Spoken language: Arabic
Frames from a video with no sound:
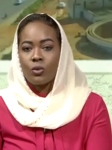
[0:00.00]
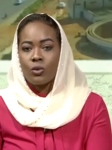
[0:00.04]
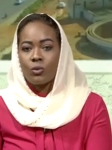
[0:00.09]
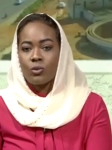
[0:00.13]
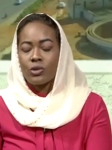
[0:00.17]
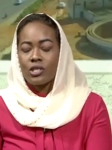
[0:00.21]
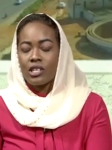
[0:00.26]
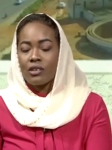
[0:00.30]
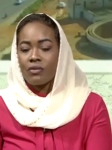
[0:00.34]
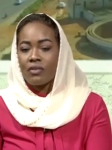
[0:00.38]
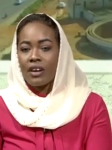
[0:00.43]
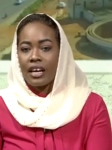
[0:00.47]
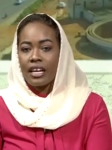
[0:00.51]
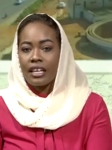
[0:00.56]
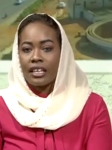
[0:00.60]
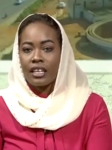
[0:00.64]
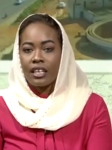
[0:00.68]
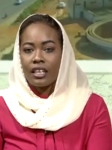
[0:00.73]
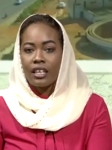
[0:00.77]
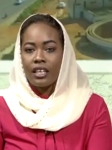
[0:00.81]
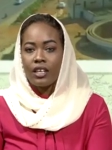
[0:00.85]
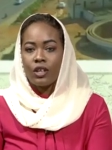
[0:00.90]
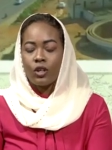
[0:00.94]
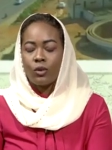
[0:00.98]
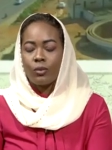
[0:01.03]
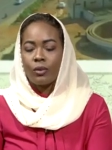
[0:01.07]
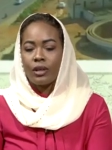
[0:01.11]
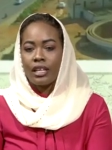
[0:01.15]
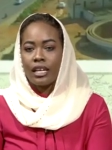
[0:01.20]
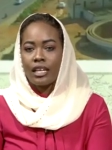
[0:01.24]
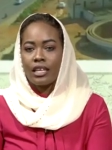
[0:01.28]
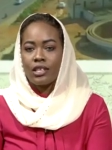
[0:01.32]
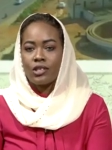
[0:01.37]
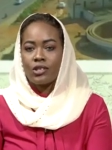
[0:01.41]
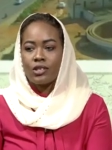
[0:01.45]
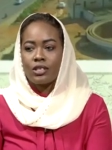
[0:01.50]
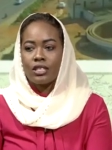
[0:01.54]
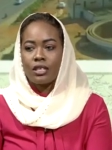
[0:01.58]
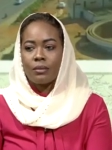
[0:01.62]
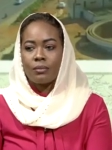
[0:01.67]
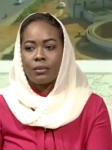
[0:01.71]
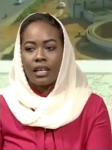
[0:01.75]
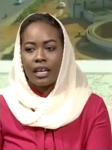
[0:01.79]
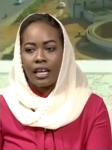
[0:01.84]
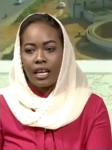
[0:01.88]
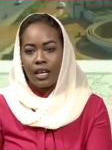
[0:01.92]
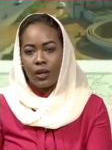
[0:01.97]
ومتفائلين ومليانين جدا
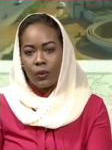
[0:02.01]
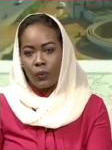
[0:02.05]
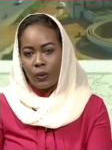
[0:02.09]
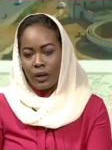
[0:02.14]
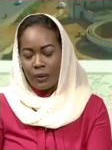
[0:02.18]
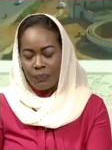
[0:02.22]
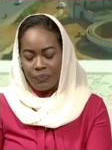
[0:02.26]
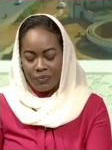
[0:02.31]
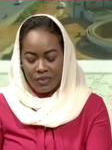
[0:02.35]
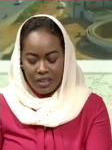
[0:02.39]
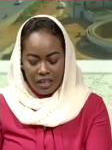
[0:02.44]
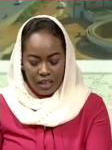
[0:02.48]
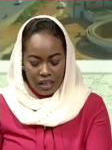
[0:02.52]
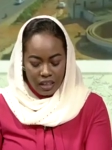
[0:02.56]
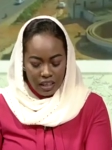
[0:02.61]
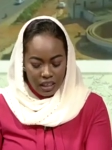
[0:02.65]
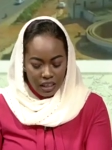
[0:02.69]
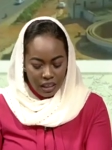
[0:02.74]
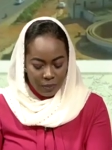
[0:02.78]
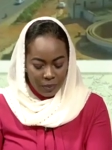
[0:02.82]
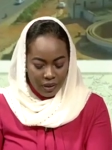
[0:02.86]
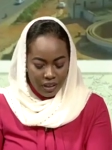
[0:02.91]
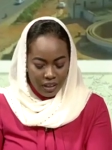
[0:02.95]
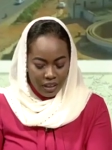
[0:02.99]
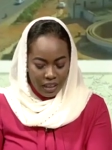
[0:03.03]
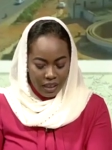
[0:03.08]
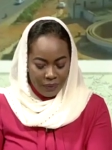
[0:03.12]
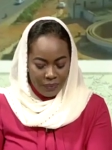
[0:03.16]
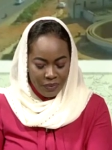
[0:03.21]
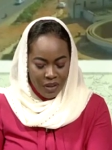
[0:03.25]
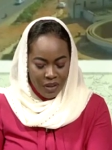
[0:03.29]
بالخير والبركة